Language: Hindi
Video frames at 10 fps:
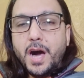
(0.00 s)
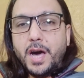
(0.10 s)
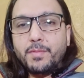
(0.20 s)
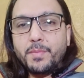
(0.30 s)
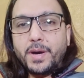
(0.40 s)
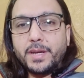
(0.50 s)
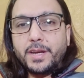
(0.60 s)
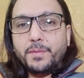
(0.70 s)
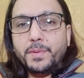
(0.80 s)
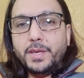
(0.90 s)
आर्मी
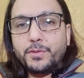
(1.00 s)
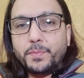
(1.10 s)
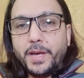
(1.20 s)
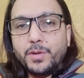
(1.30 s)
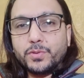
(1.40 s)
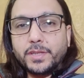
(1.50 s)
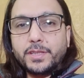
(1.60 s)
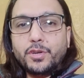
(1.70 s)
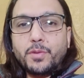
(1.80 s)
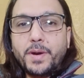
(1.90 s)
मार्केट भी स्पाइक हो सकती है और